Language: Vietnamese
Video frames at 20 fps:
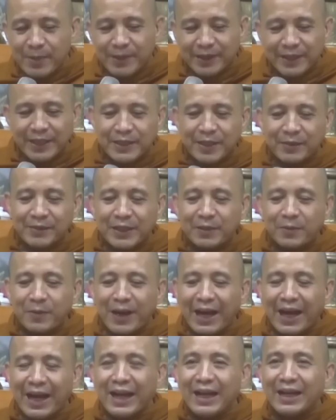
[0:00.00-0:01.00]
khi mà tin vào
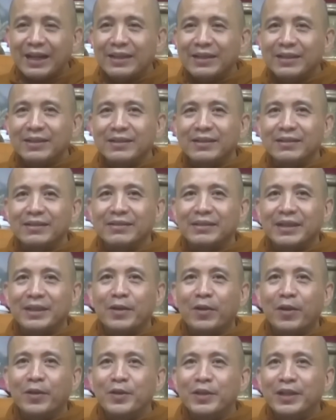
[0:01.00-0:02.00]
nhân quả
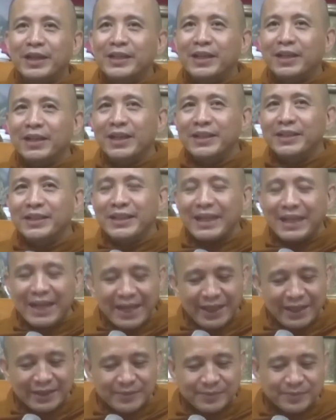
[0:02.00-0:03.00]
thì nó có được cái những lợi ích như
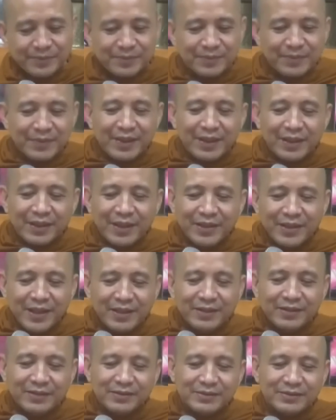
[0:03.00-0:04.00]
thế này thứ
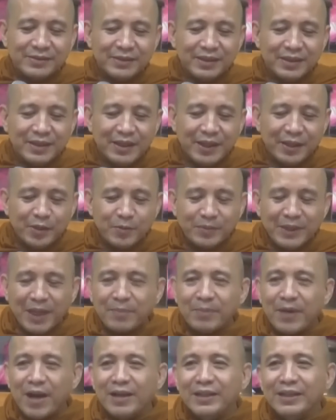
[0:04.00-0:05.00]
nhất là
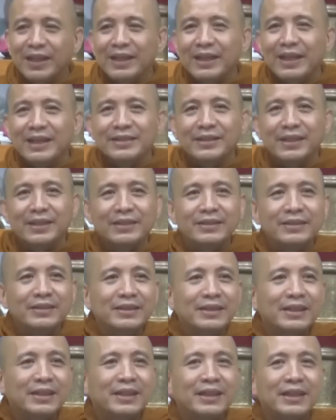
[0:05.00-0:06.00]
chúng ta bớt đi cái
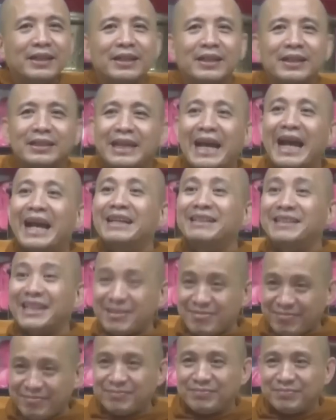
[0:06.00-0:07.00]
sự à,
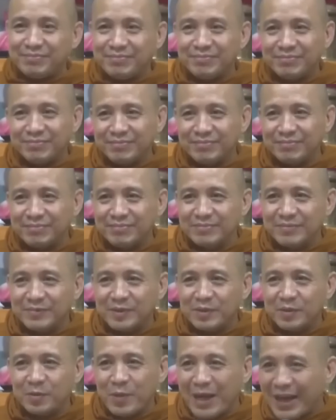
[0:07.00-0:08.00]
than trách
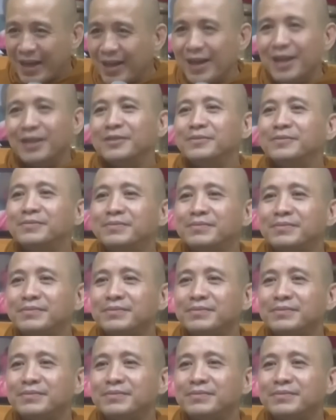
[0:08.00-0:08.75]
oán hờn